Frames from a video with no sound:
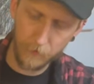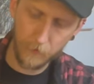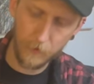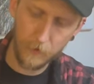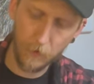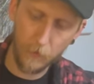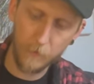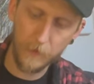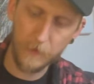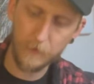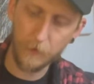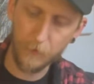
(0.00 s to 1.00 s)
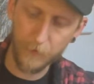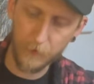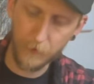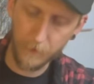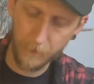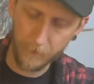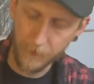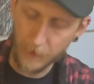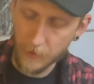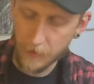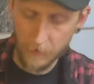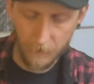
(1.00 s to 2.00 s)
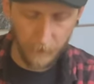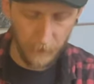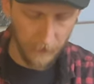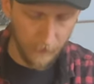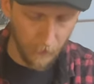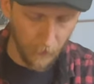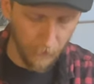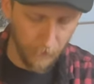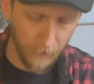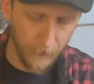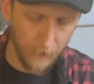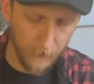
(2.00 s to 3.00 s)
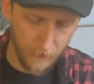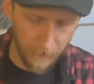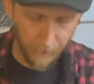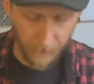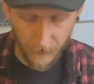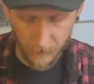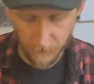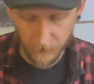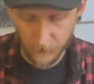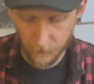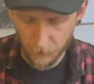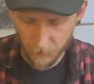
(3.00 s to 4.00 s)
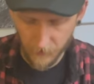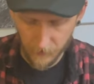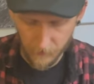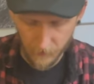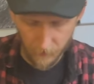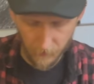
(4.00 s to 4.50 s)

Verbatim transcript: und hier oben mit dieser Öffnung. Wenn man das öffnet, hat man hier übrigens auch